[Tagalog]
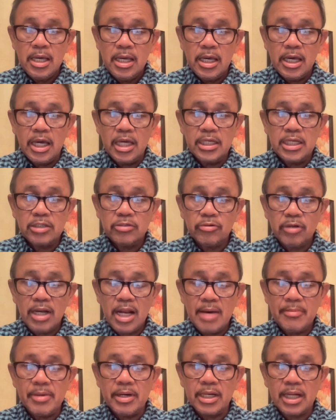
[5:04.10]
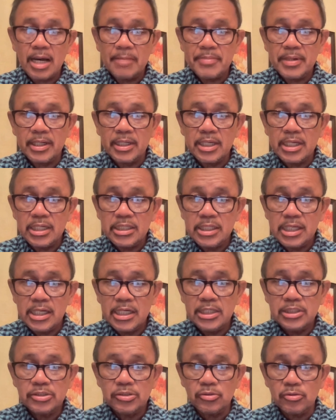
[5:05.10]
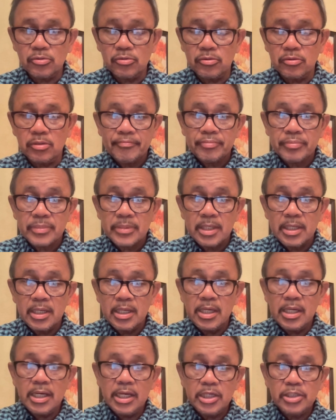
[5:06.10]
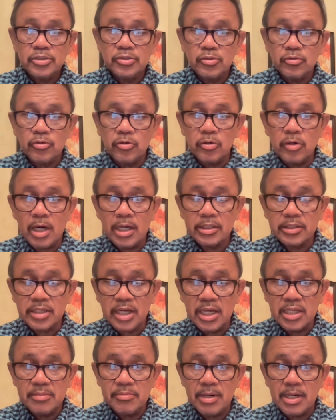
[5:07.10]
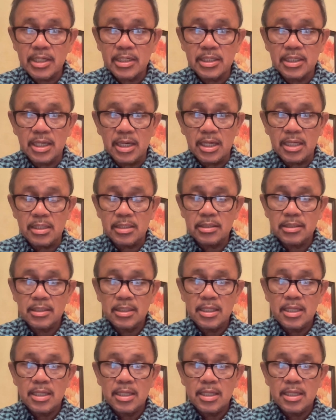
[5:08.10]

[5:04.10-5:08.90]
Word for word: eh natuwa lamang na kapag yan iniresto ko, iristo ko ang trademark niyan